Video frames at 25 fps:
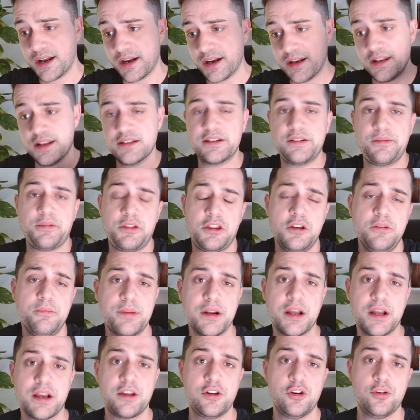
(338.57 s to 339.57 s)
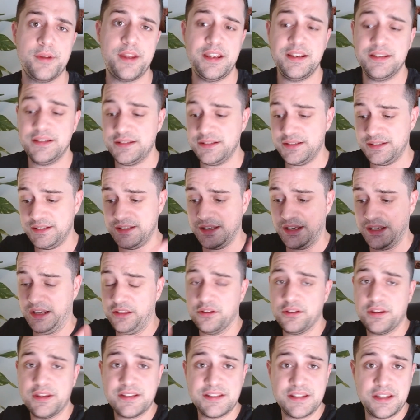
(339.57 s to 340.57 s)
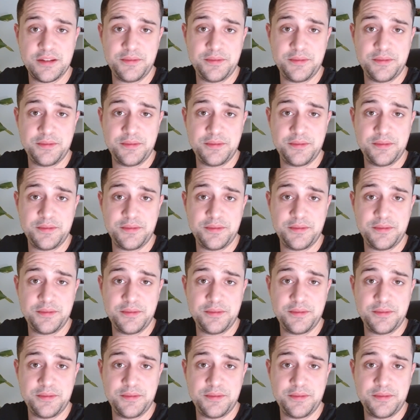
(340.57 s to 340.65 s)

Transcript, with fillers: en la descripción para que lo veáis seguido de este